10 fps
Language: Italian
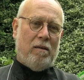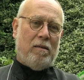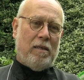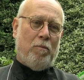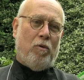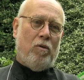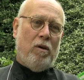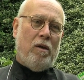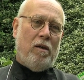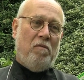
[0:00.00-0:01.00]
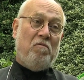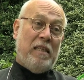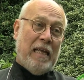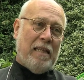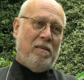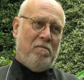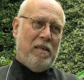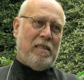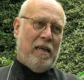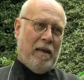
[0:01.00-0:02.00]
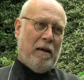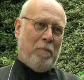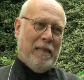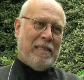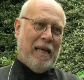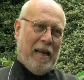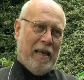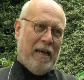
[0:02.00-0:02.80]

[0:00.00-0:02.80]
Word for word: siamo invitati invece a pensare